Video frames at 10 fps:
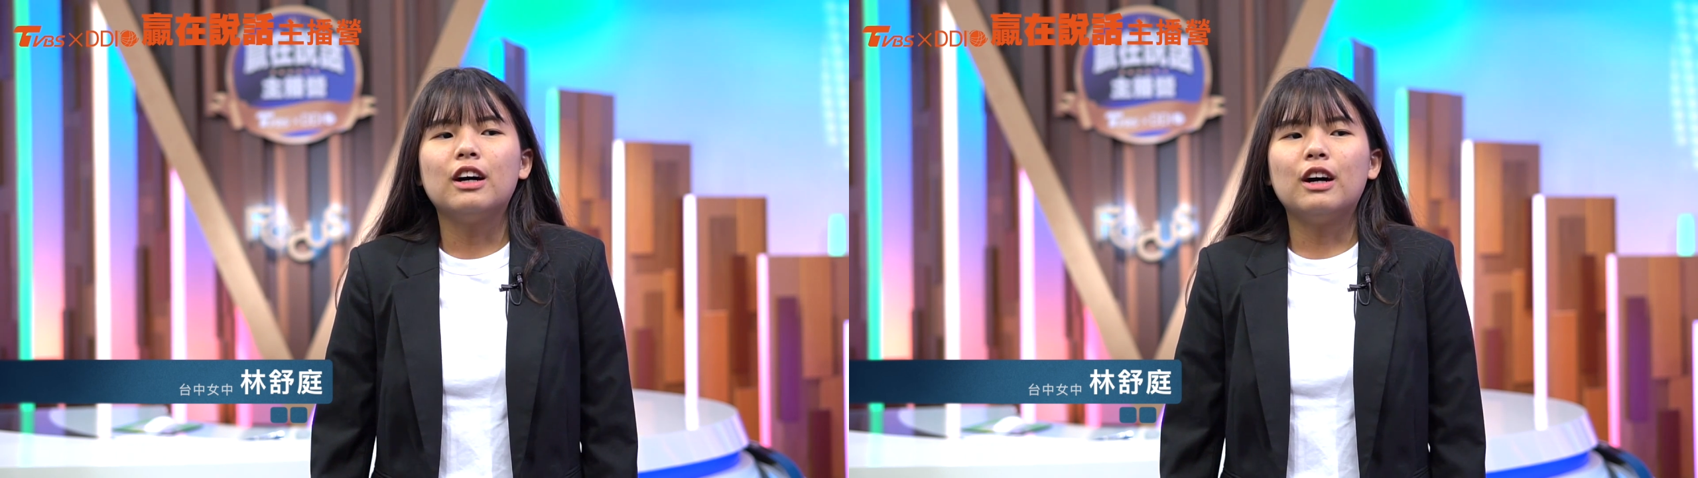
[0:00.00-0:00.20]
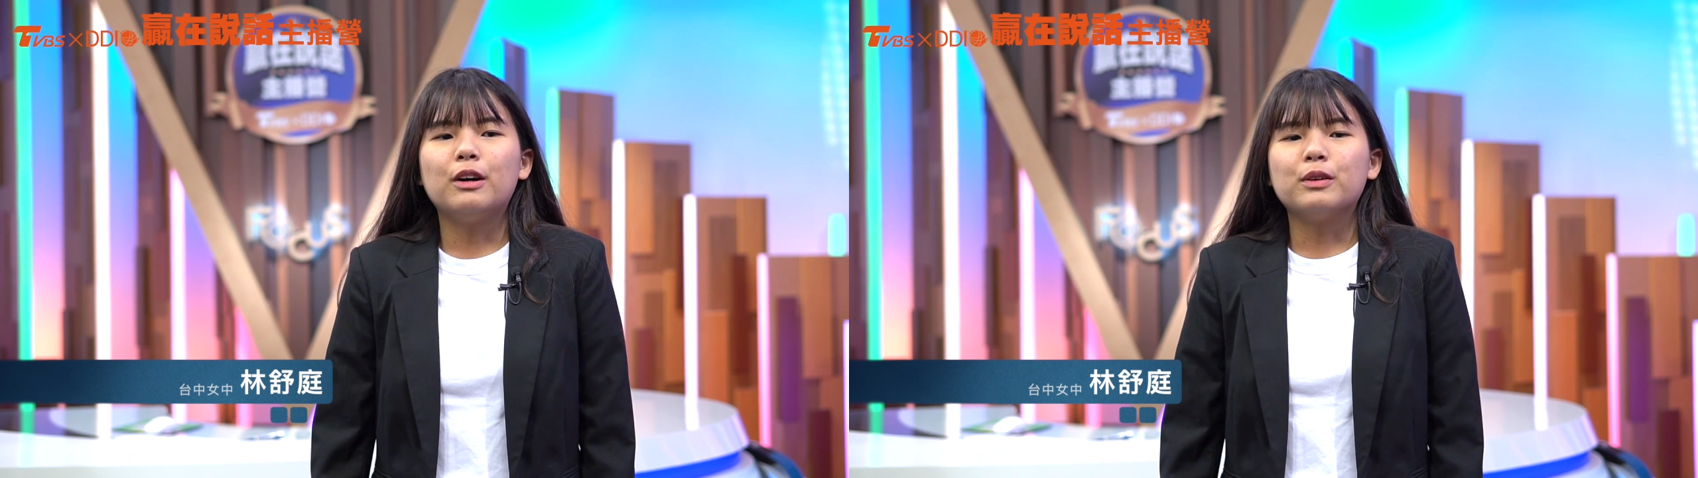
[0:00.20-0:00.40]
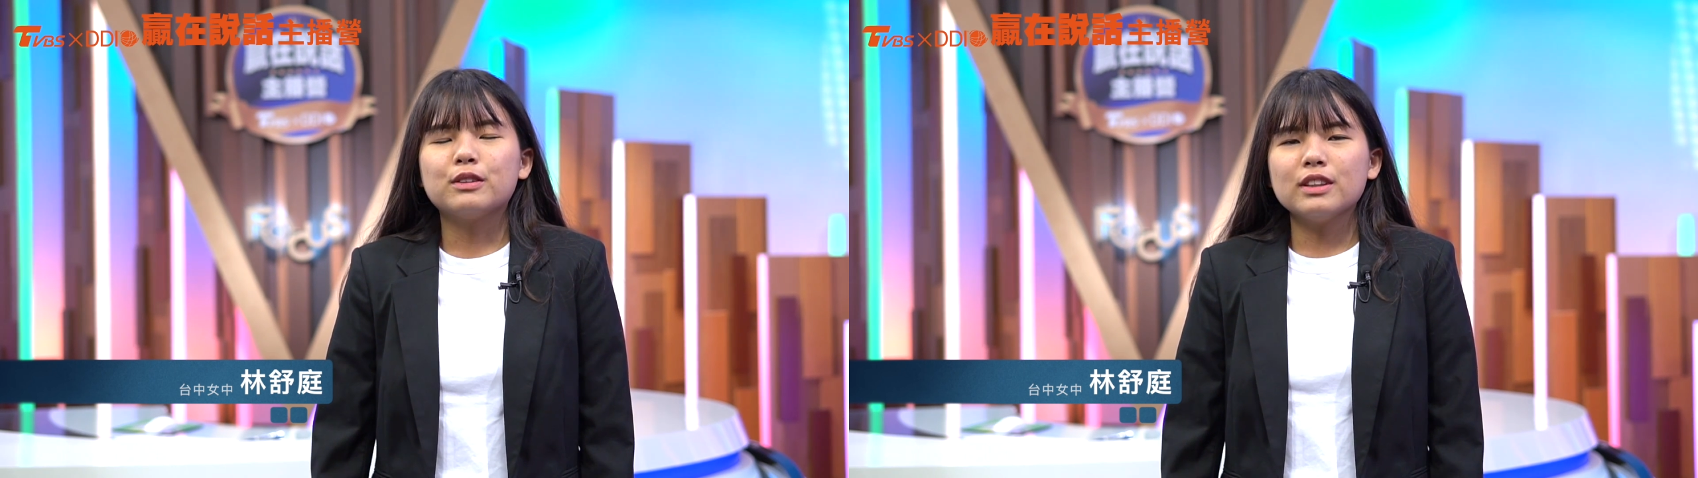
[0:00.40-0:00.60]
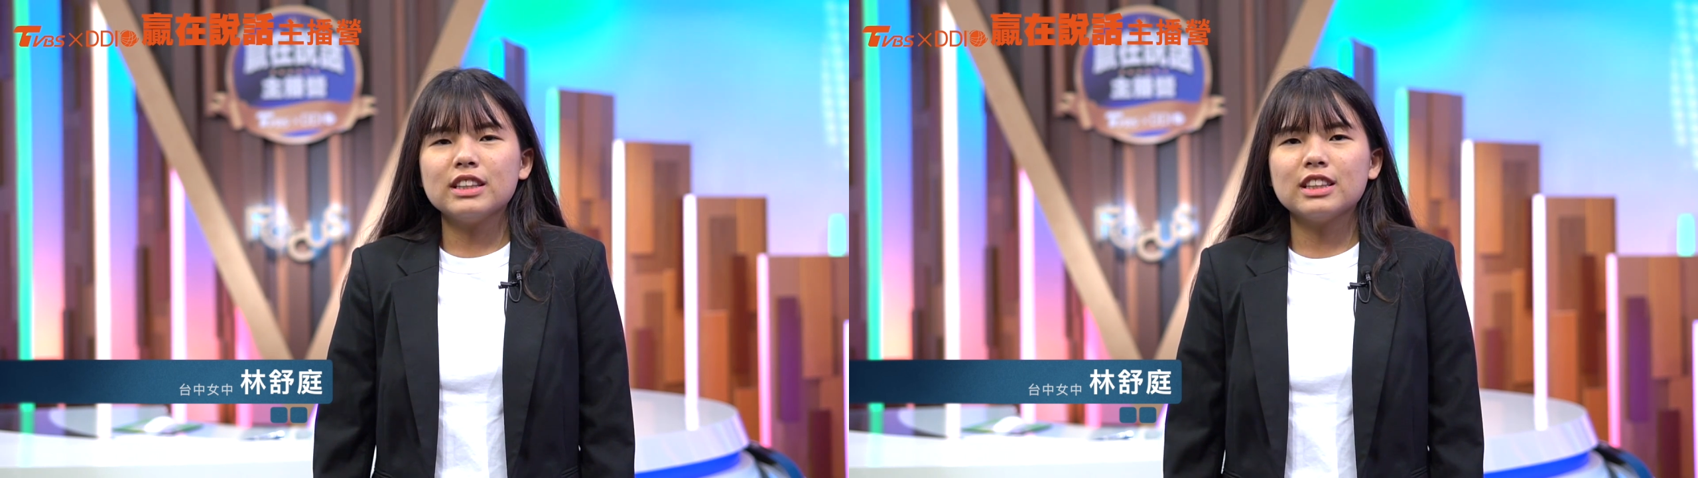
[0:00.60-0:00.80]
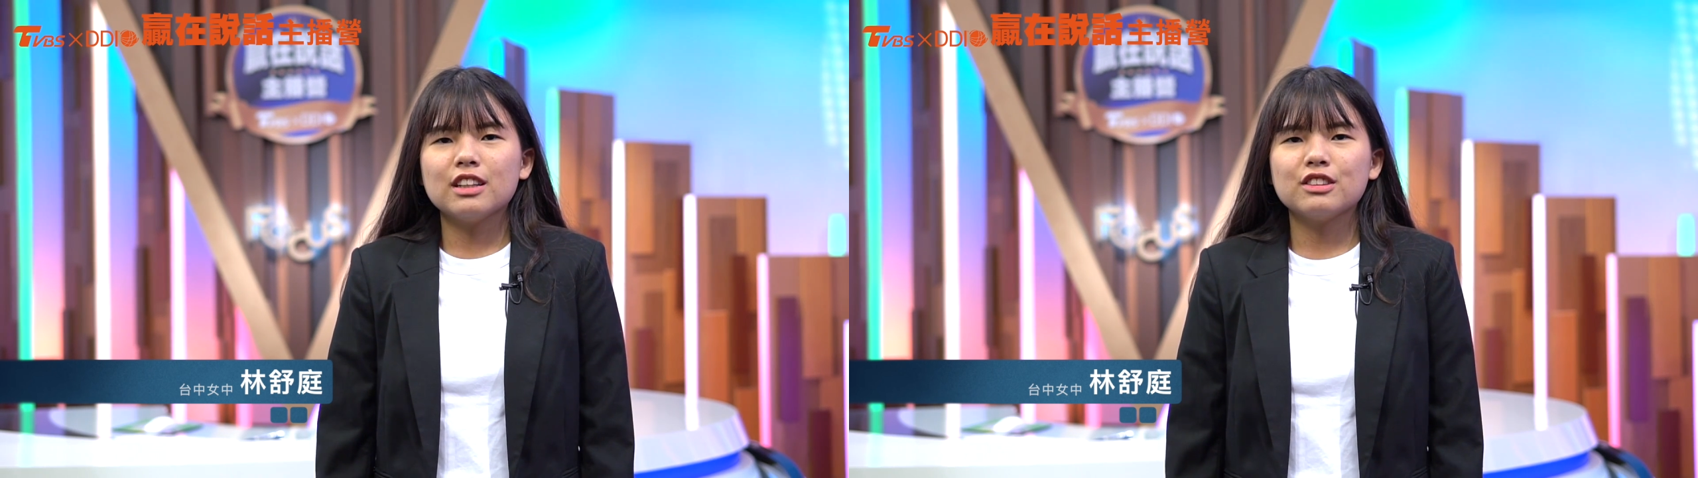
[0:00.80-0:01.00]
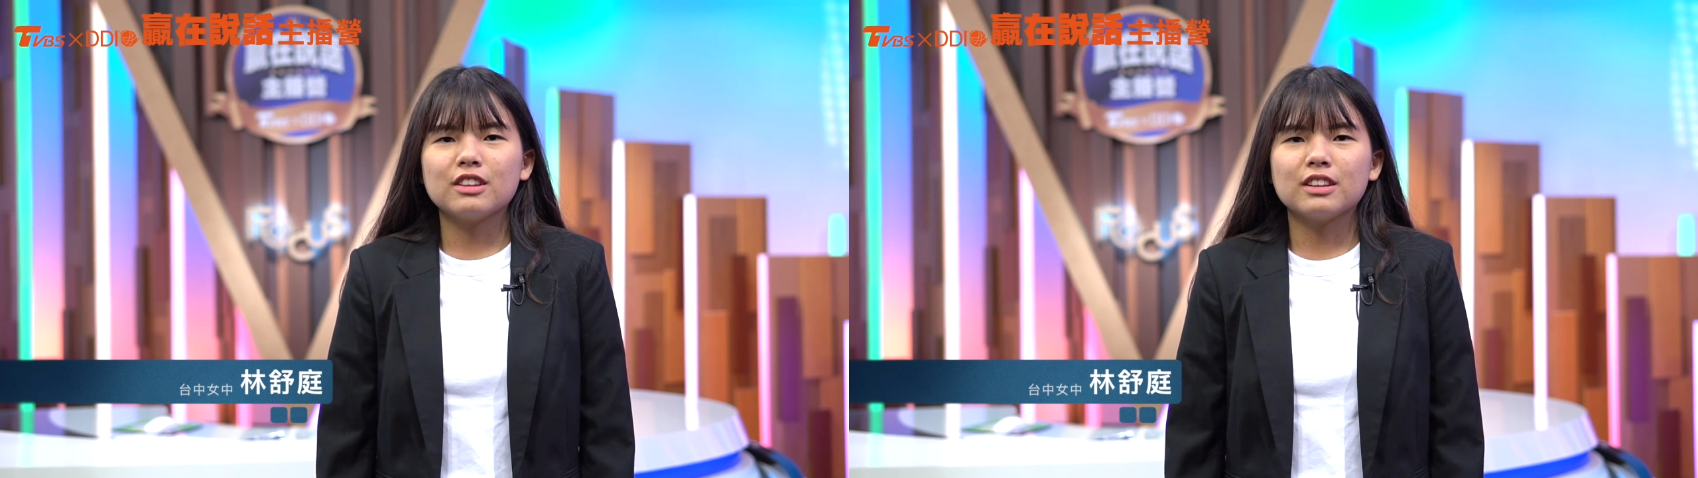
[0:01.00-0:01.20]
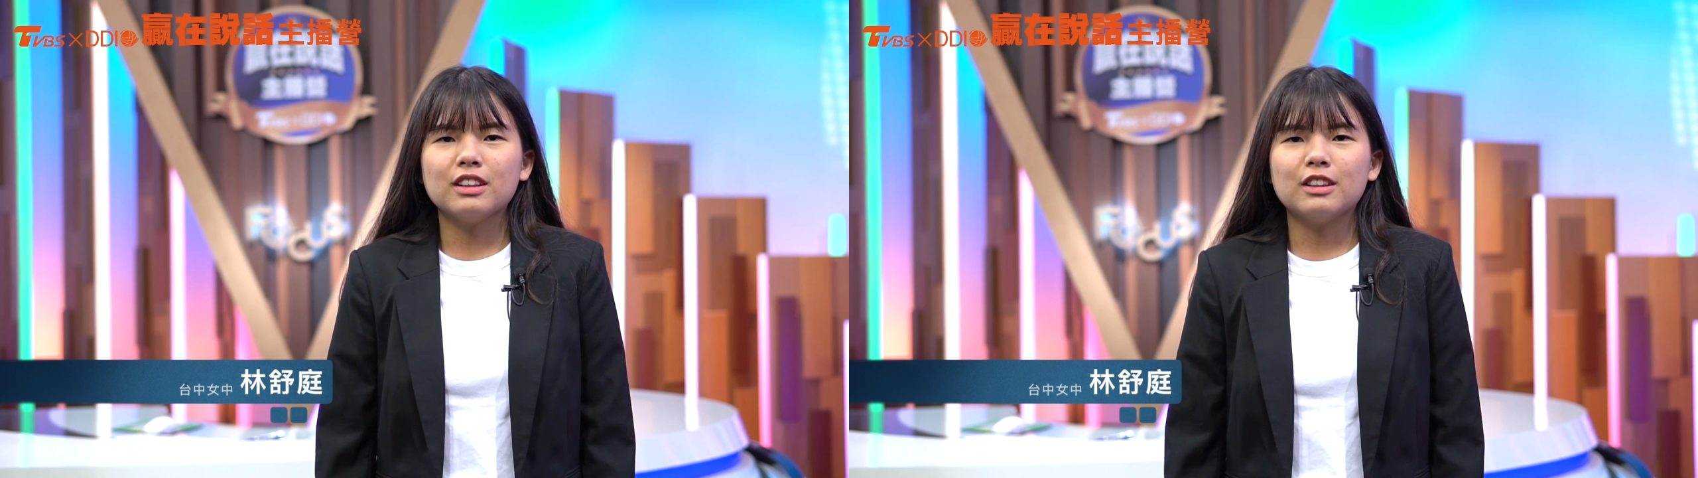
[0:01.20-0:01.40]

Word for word: 呃，我最印象深